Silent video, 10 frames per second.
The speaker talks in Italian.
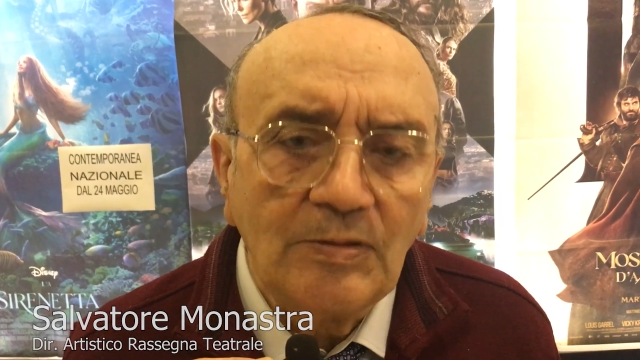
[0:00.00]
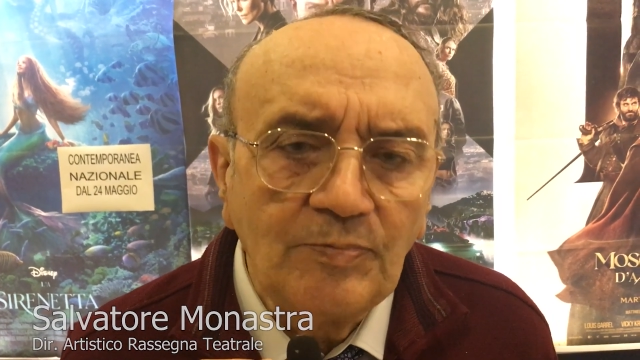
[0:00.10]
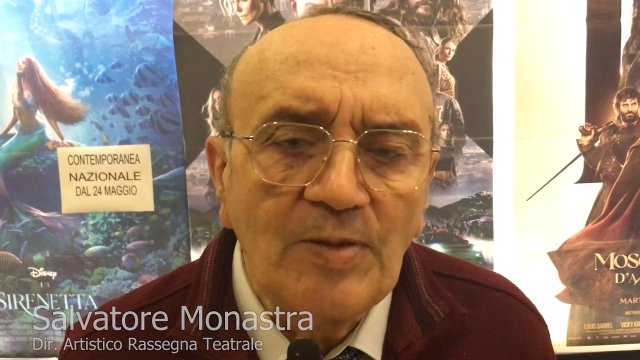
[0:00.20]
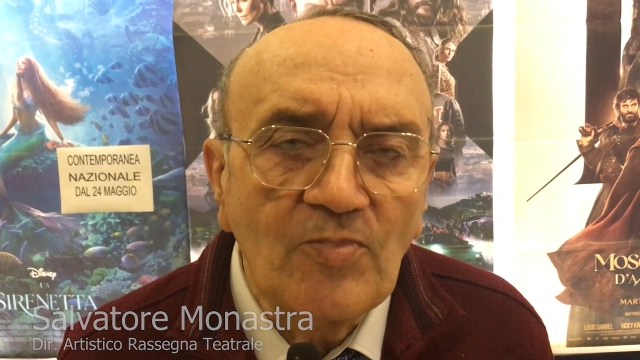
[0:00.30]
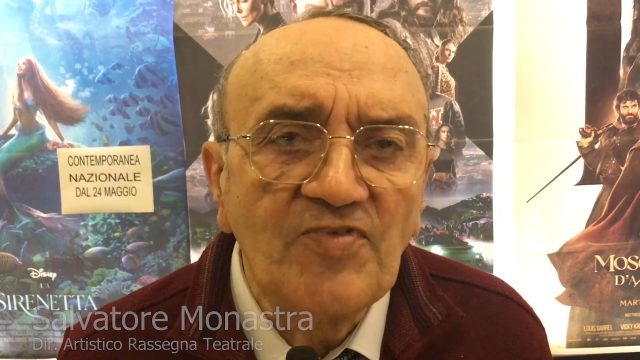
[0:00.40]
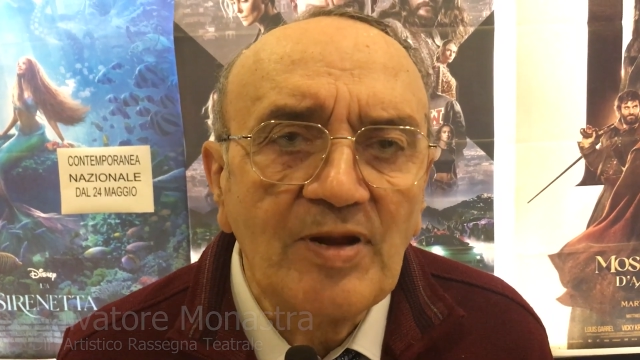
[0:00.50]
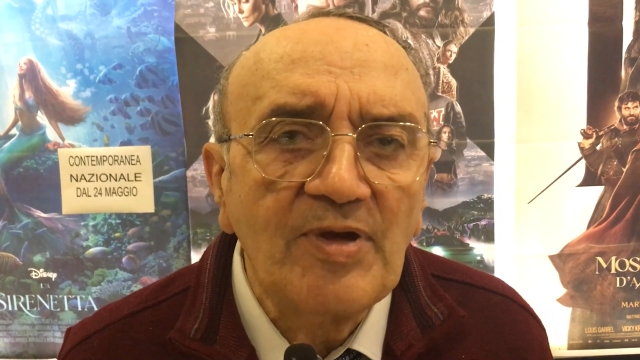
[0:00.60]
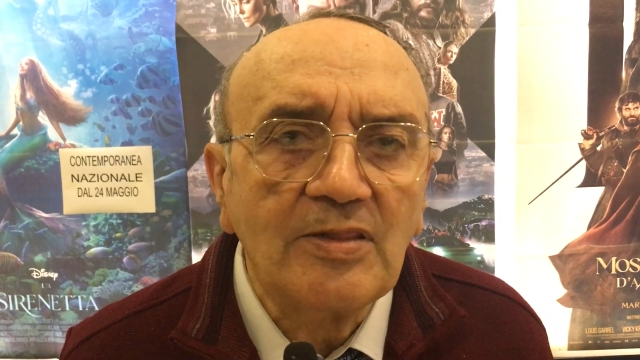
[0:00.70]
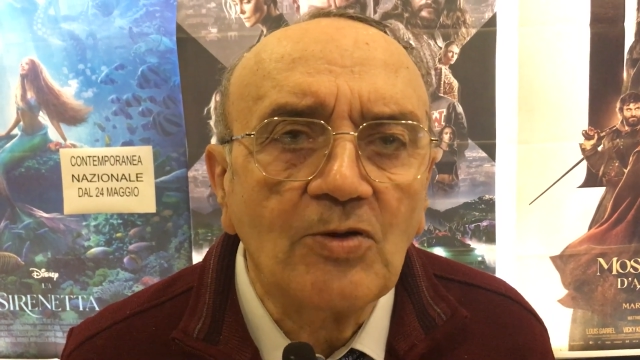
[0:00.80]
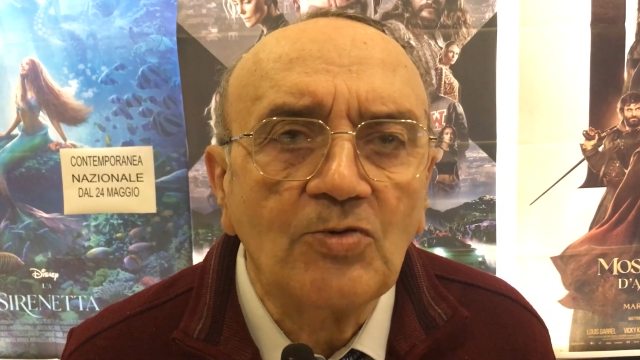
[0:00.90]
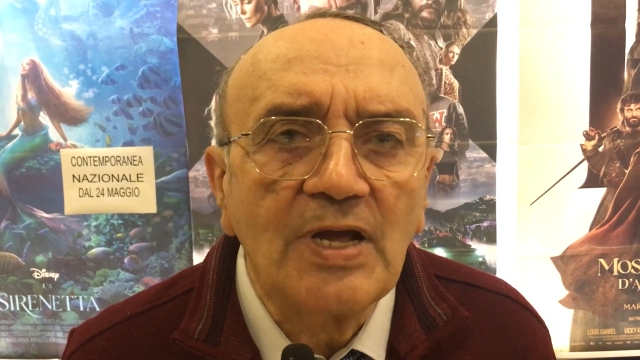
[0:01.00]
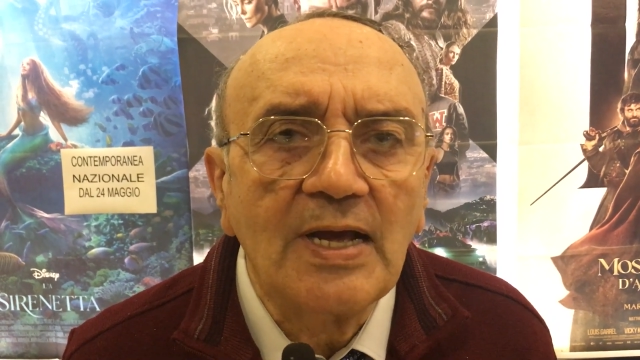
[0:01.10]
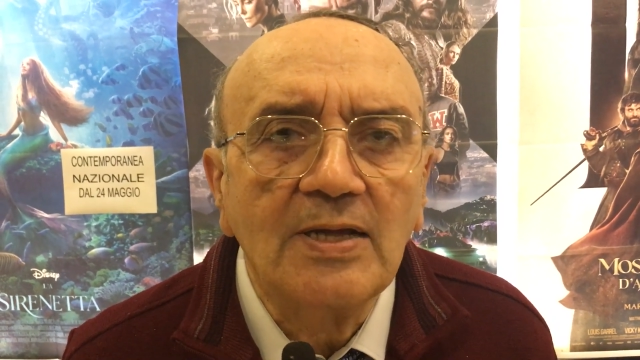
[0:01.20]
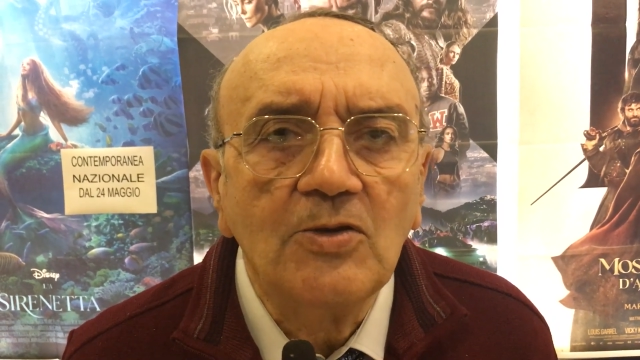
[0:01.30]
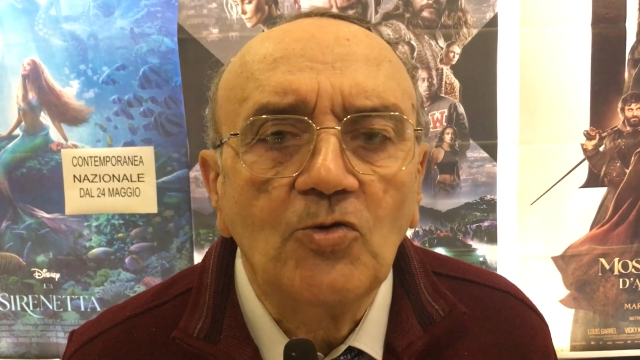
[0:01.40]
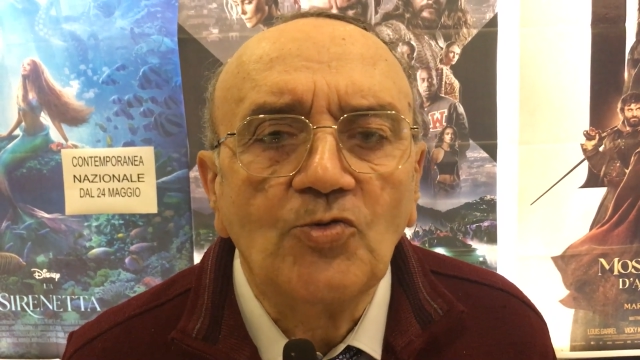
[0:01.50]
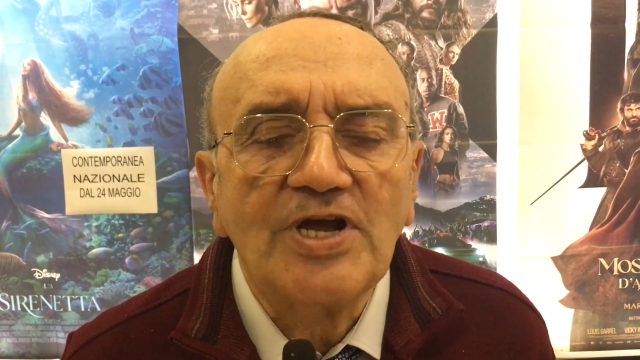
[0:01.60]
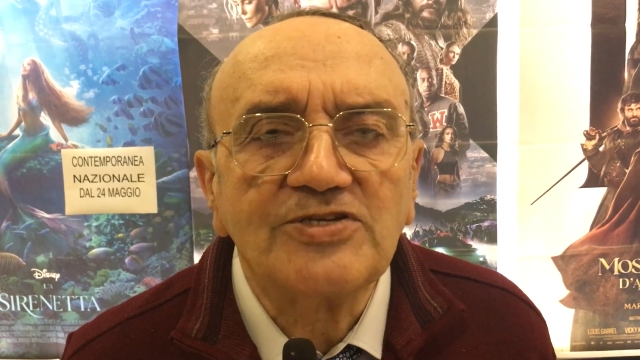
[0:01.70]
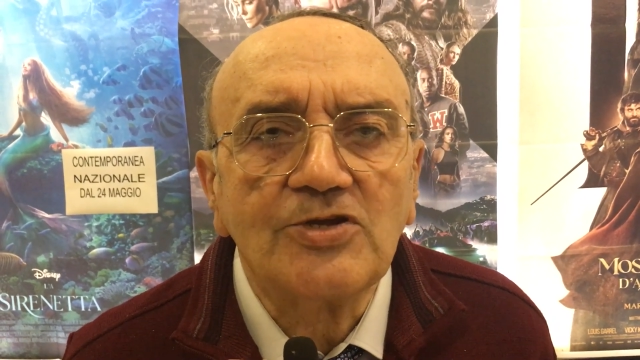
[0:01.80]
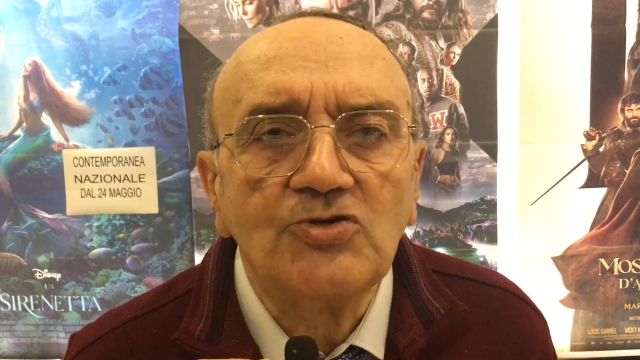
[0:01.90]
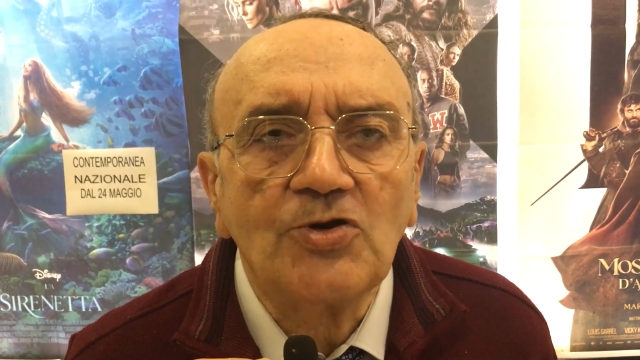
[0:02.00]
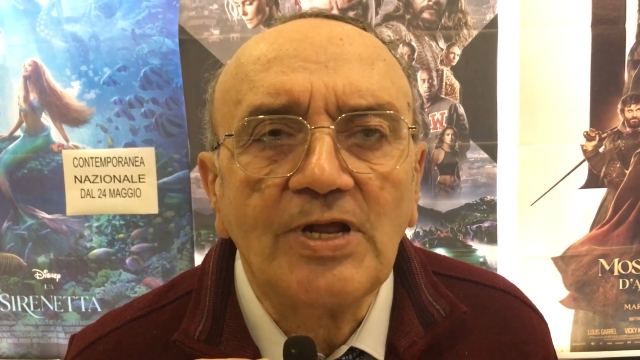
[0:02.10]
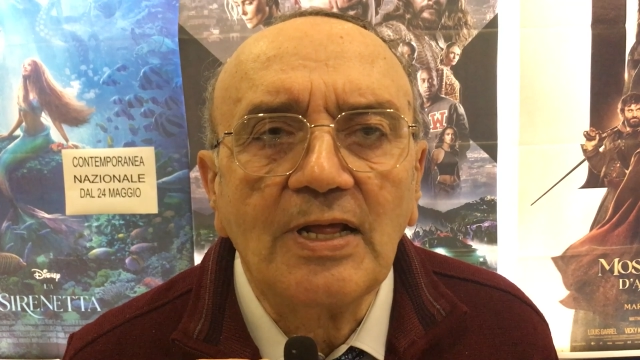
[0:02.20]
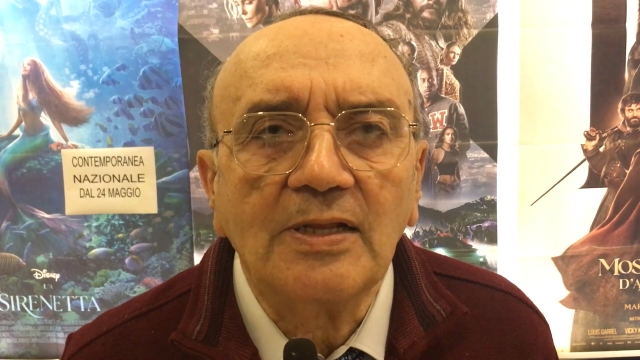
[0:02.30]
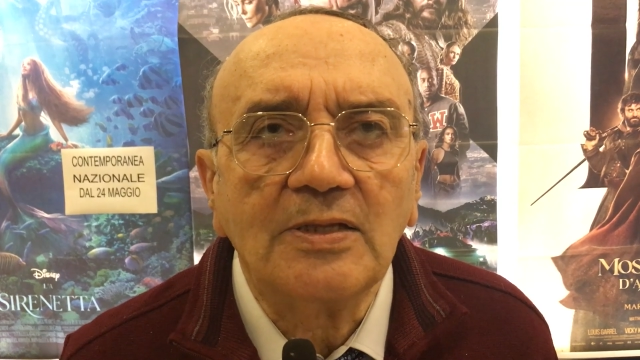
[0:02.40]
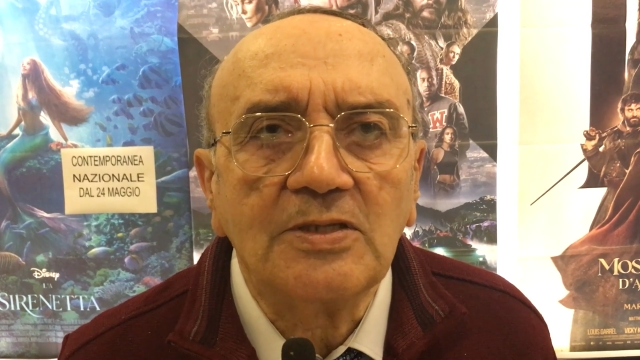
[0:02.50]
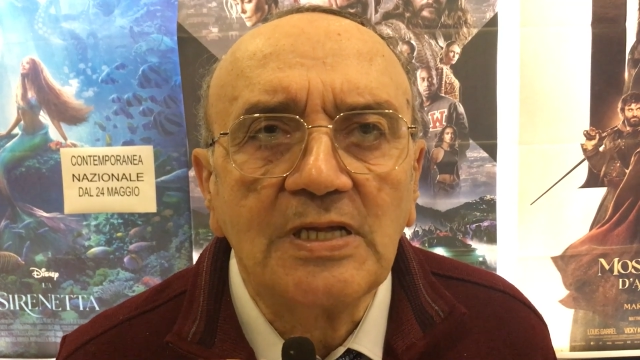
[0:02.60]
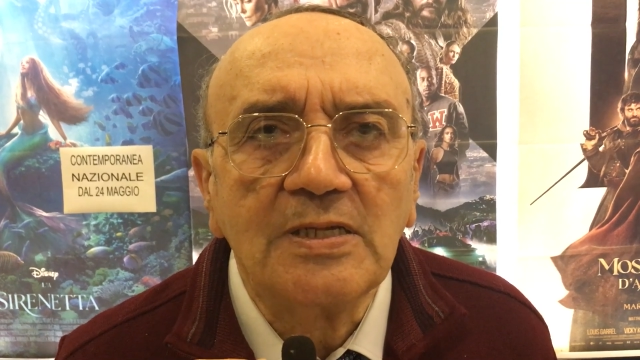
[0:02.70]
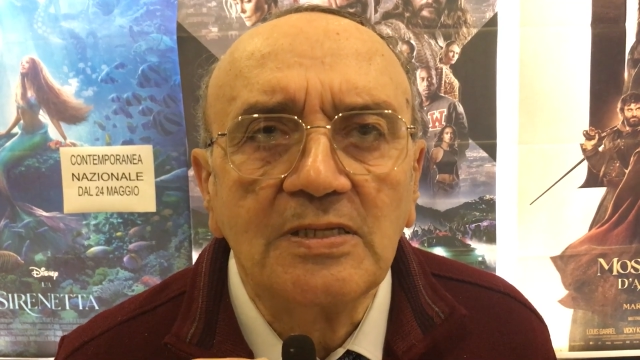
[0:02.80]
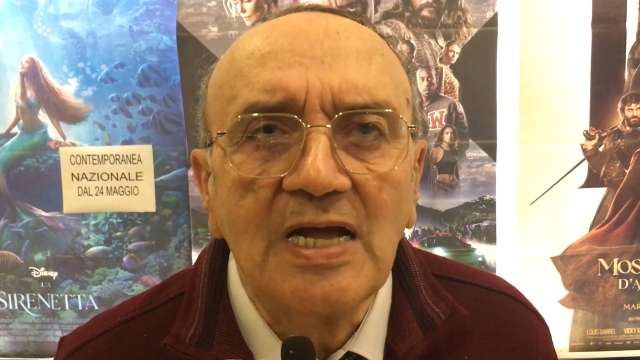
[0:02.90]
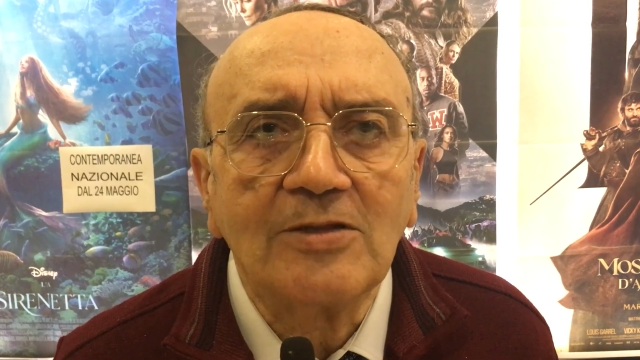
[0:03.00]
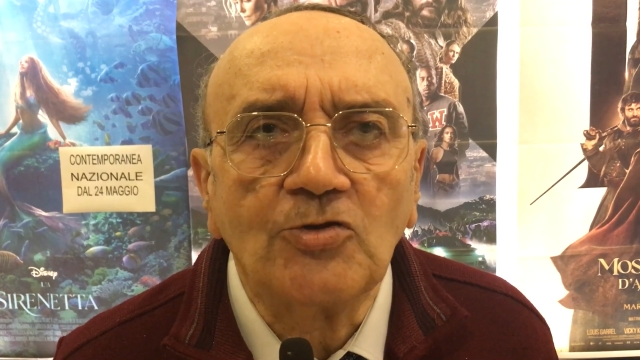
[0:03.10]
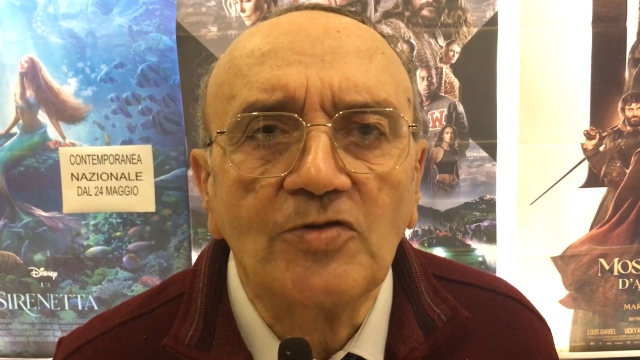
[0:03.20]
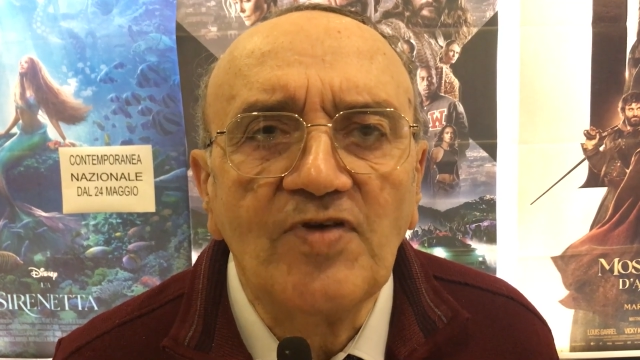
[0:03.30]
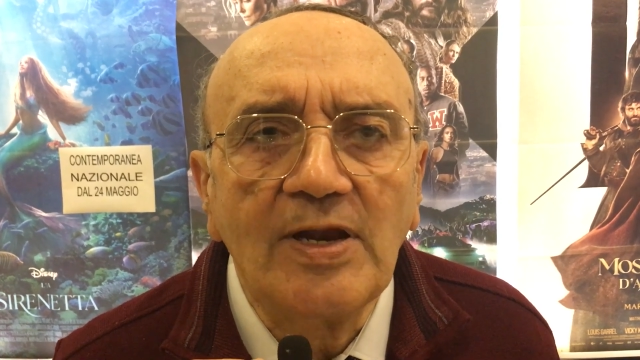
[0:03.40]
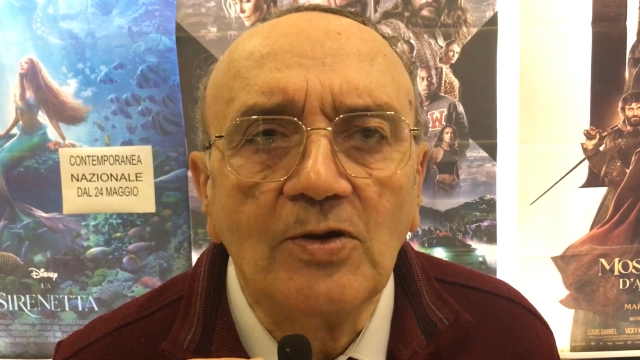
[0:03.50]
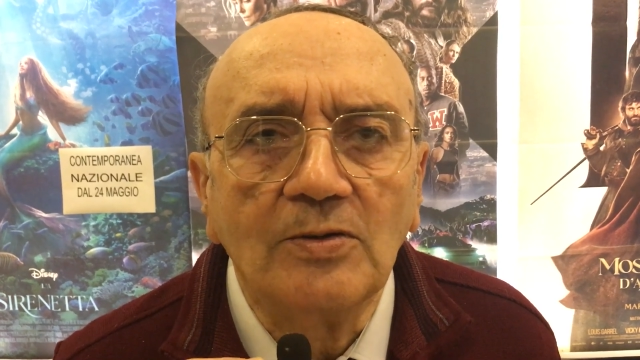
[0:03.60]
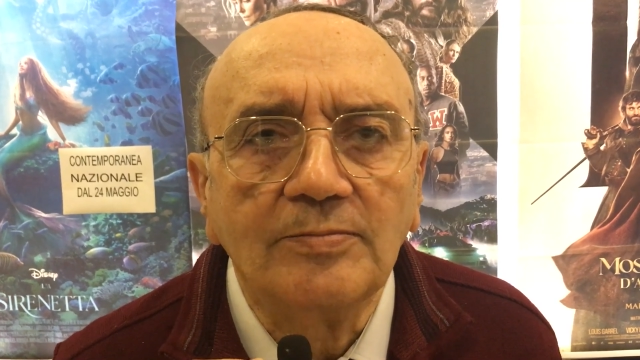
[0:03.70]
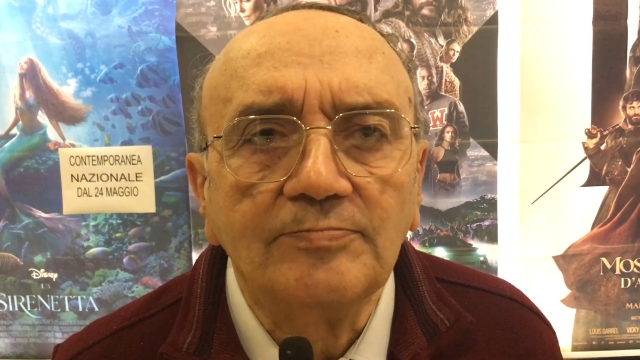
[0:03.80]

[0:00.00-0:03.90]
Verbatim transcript: abbiamo veramente una, una stagione eh, di, di alto livello.